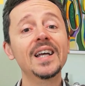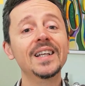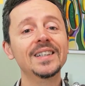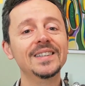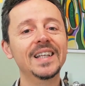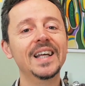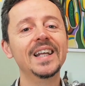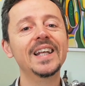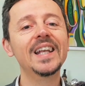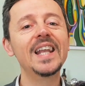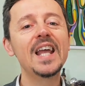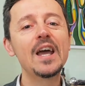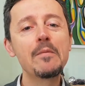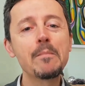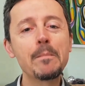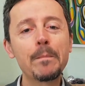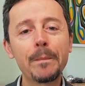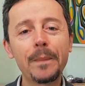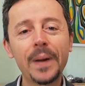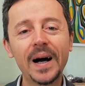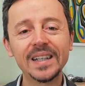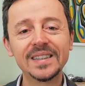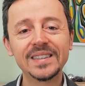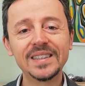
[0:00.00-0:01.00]

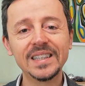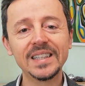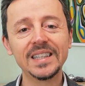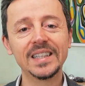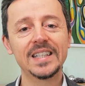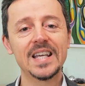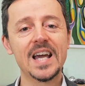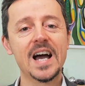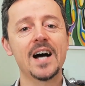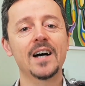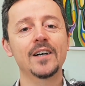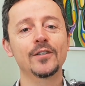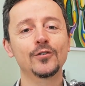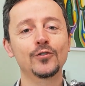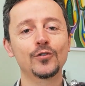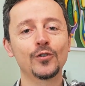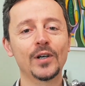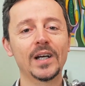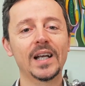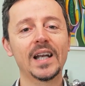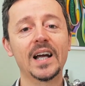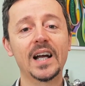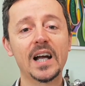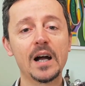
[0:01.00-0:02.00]
dell'empatia,
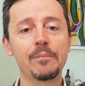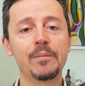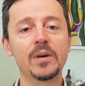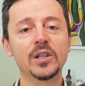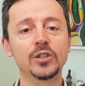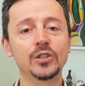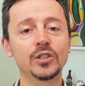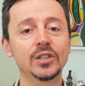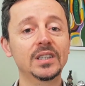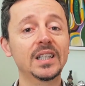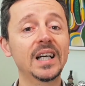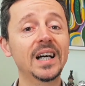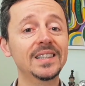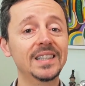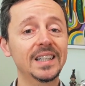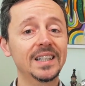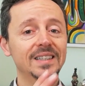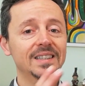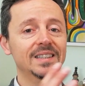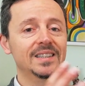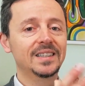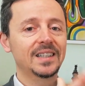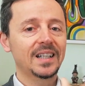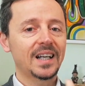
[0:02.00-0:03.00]
cioè la capacità di
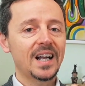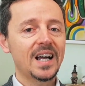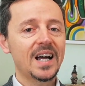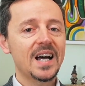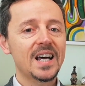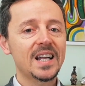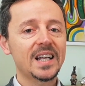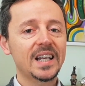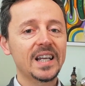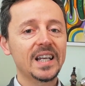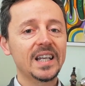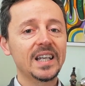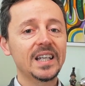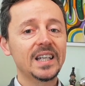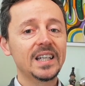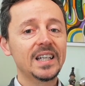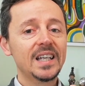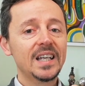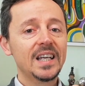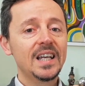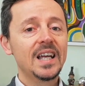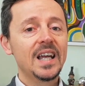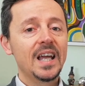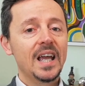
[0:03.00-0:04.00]

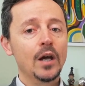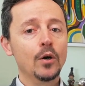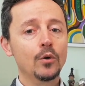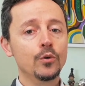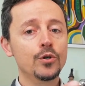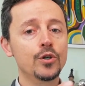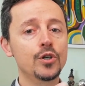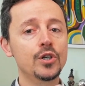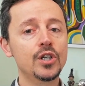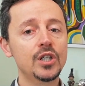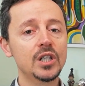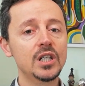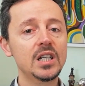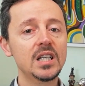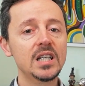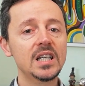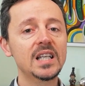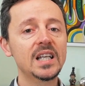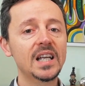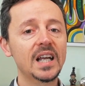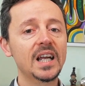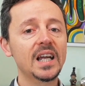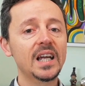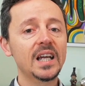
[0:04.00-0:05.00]
entrare e
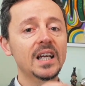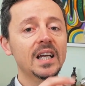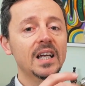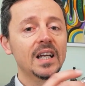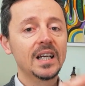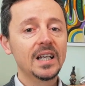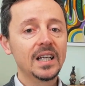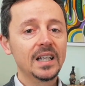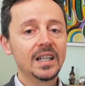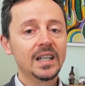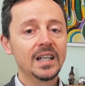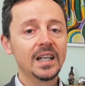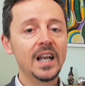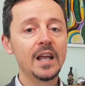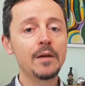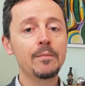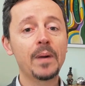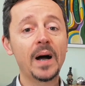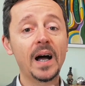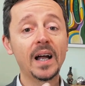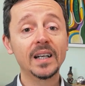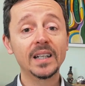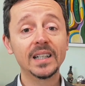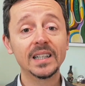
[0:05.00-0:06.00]
uscire nei
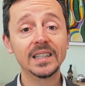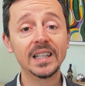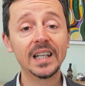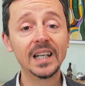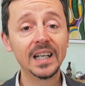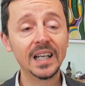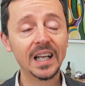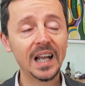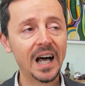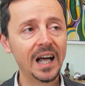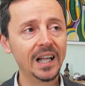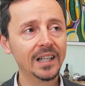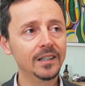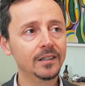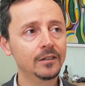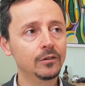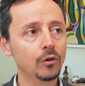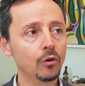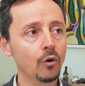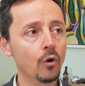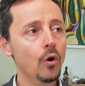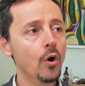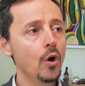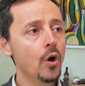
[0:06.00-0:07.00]
panni
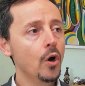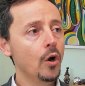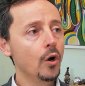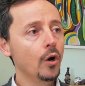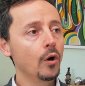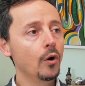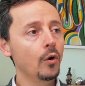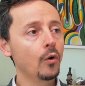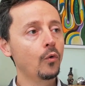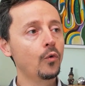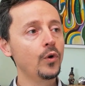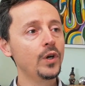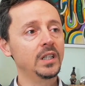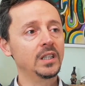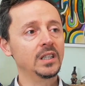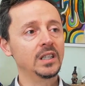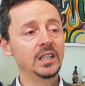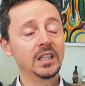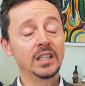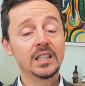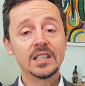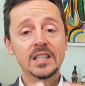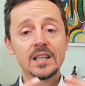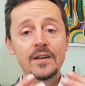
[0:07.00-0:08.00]
dell'altro
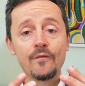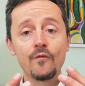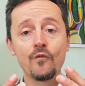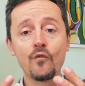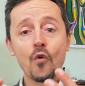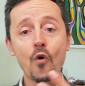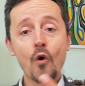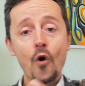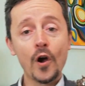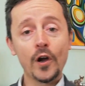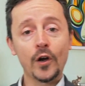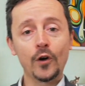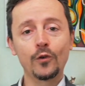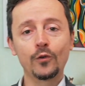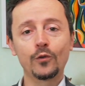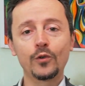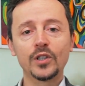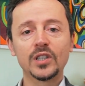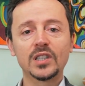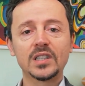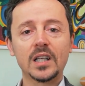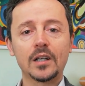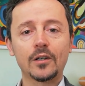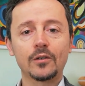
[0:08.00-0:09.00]
quindi se vuoi
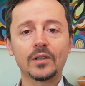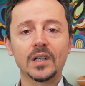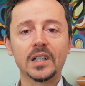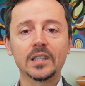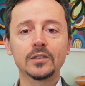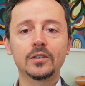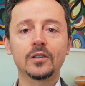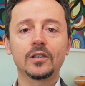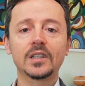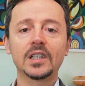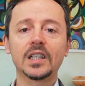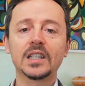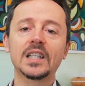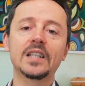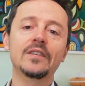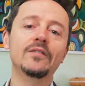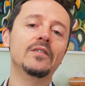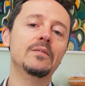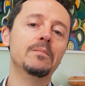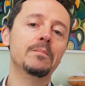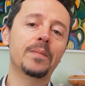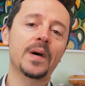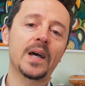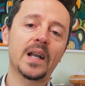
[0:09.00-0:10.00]
conquistare una donna
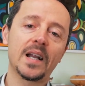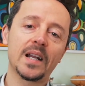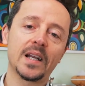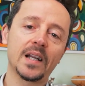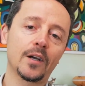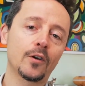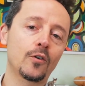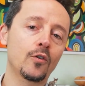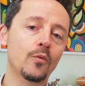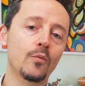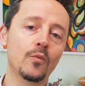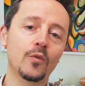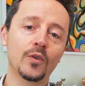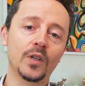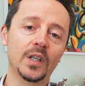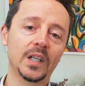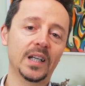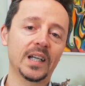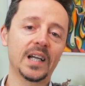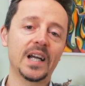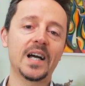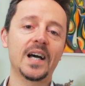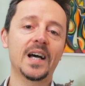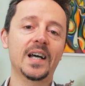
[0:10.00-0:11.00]
devi imparare a
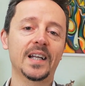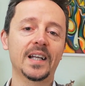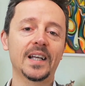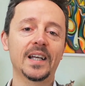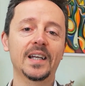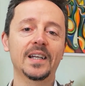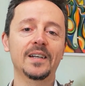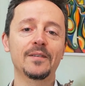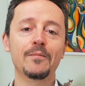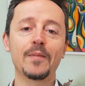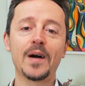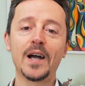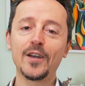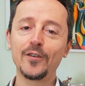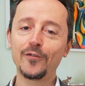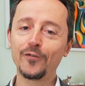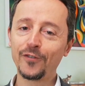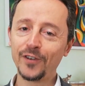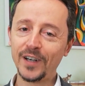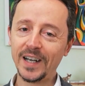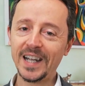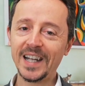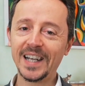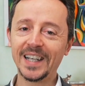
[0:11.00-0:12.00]
comunicare, my
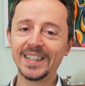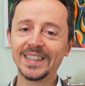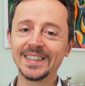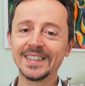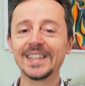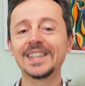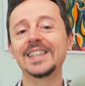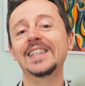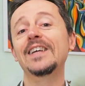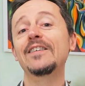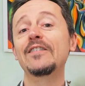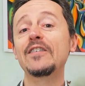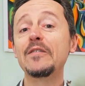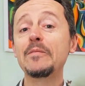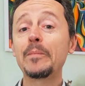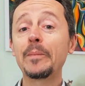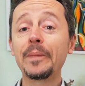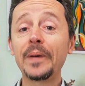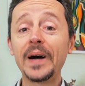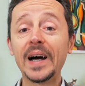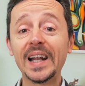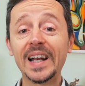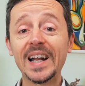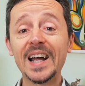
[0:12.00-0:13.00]
friend, devi
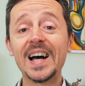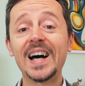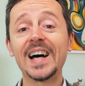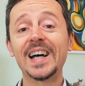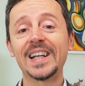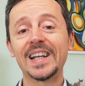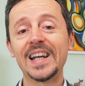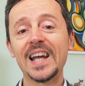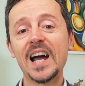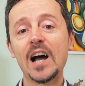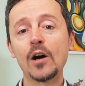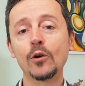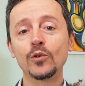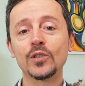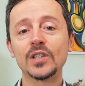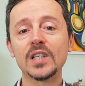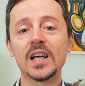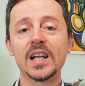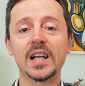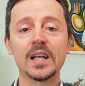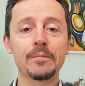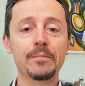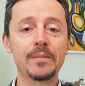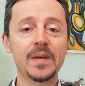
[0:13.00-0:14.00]
imparare a
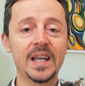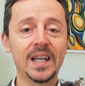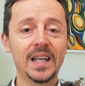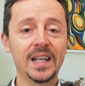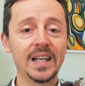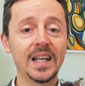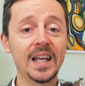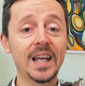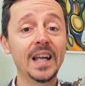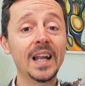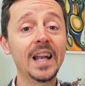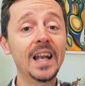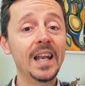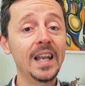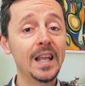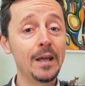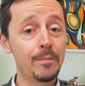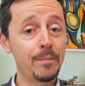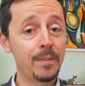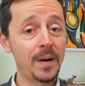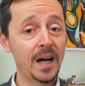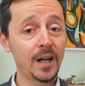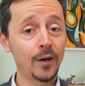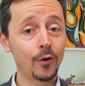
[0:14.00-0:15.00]
usare bene
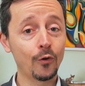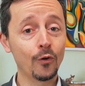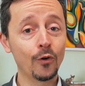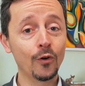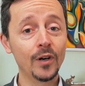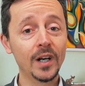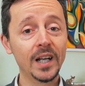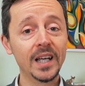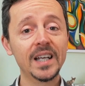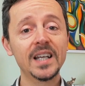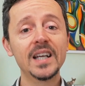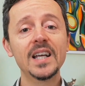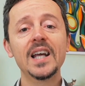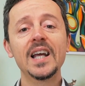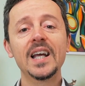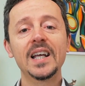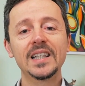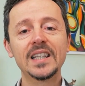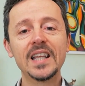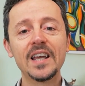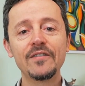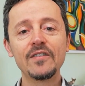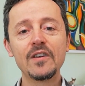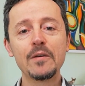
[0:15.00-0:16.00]
le parole,
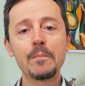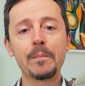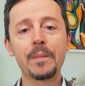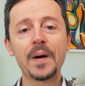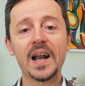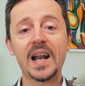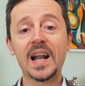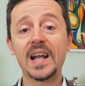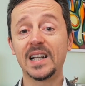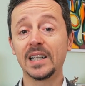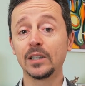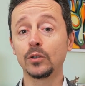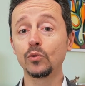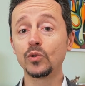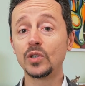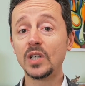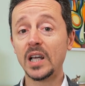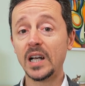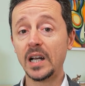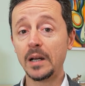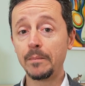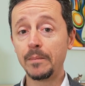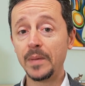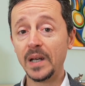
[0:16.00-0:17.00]
devi imparare ad
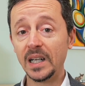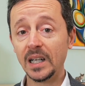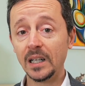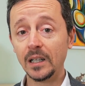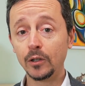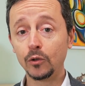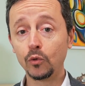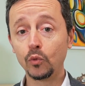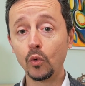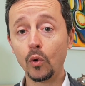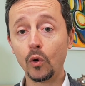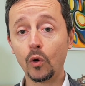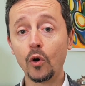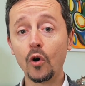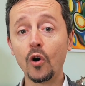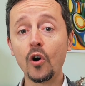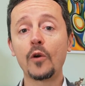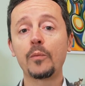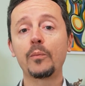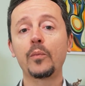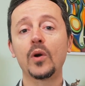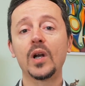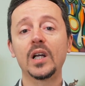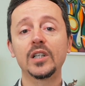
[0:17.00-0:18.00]
usare bene il tuo
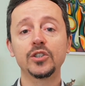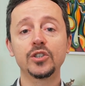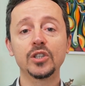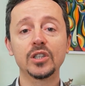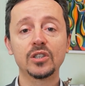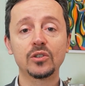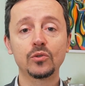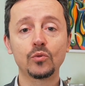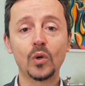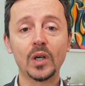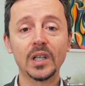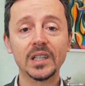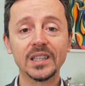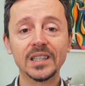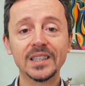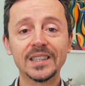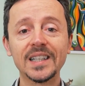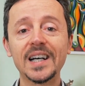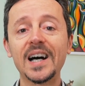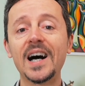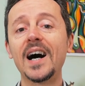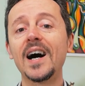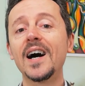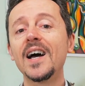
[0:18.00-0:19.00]
corpo, la
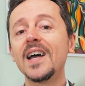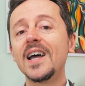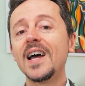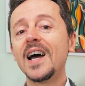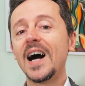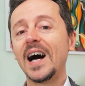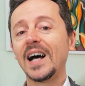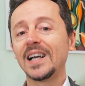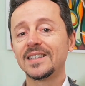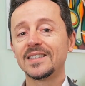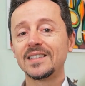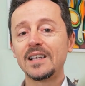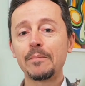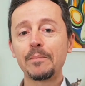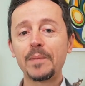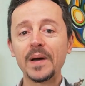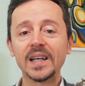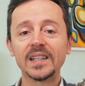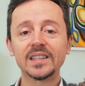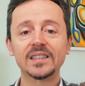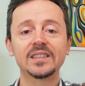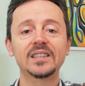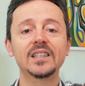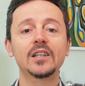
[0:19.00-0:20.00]
gestualità, a
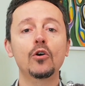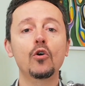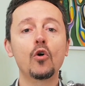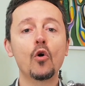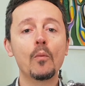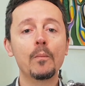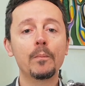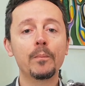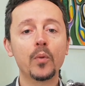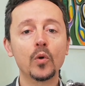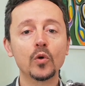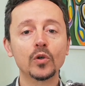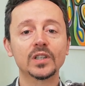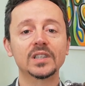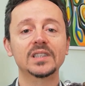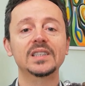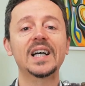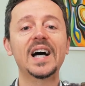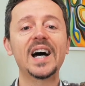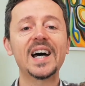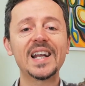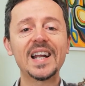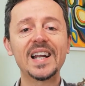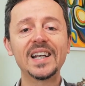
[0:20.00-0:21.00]
saperti
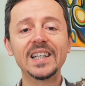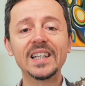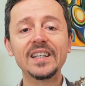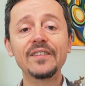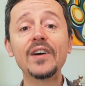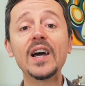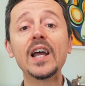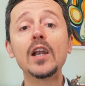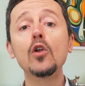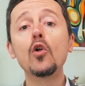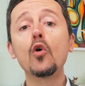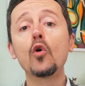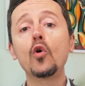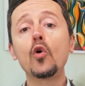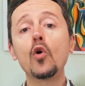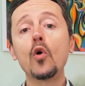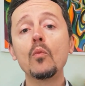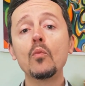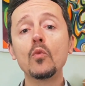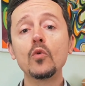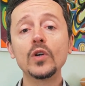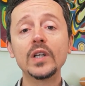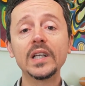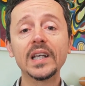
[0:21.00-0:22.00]
comportare a livello
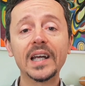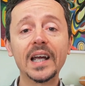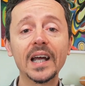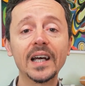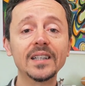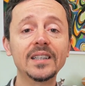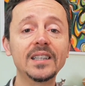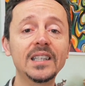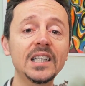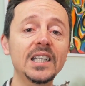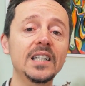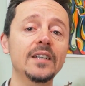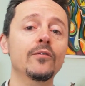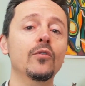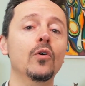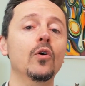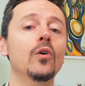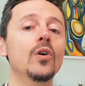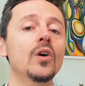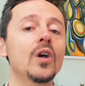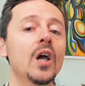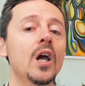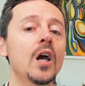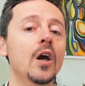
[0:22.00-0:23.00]

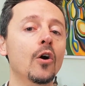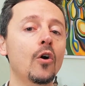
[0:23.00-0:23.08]
comunicativo,